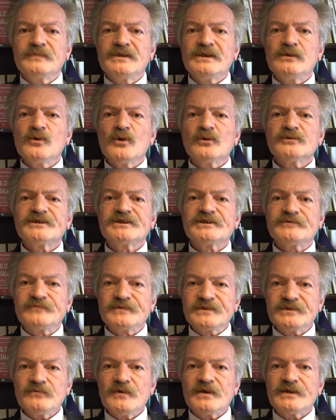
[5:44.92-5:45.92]
milyon
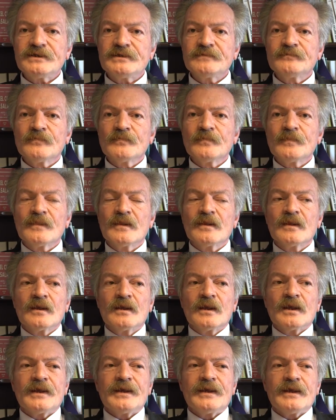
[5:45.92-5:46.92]
çiftçi var
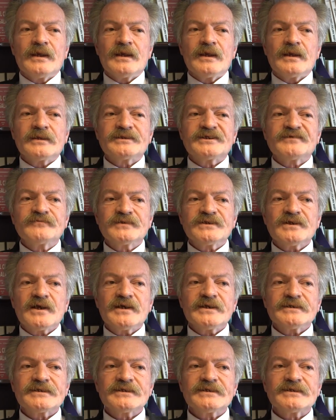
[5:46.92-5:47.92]
e, çiftçi
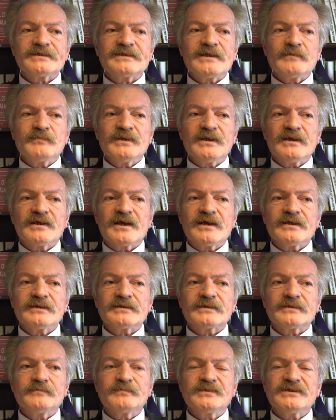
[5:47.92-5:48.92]
kayıt sistemine
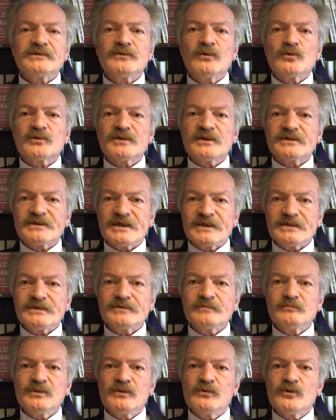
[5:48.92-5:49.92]
kayıtlı
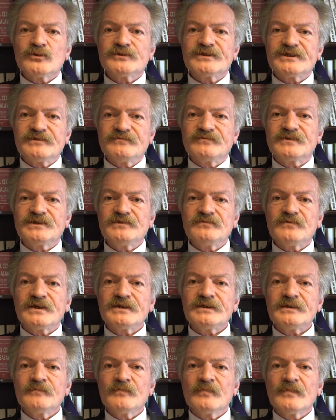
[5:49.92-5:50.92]
1.8 milyon çiftçi
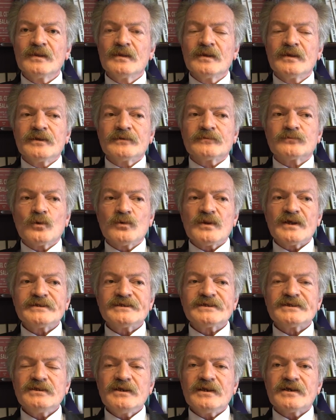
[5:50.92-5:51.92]
var.
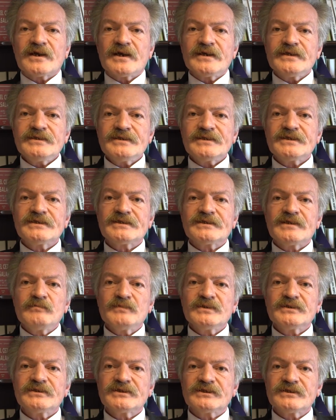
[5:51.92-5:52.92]
Dolayısıyla kayıt
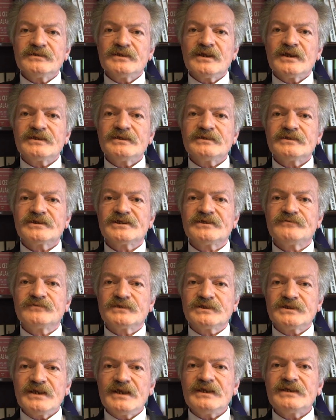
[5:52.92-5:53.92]
sistemi dışındaki
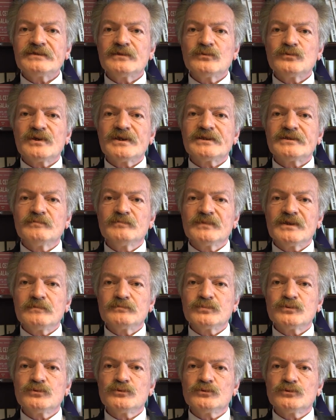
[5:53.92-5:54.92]
çiftçiler de
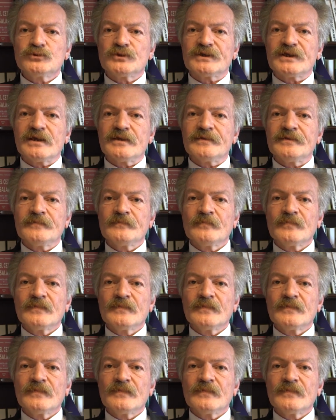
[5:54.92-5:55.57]
üretimde bulunurken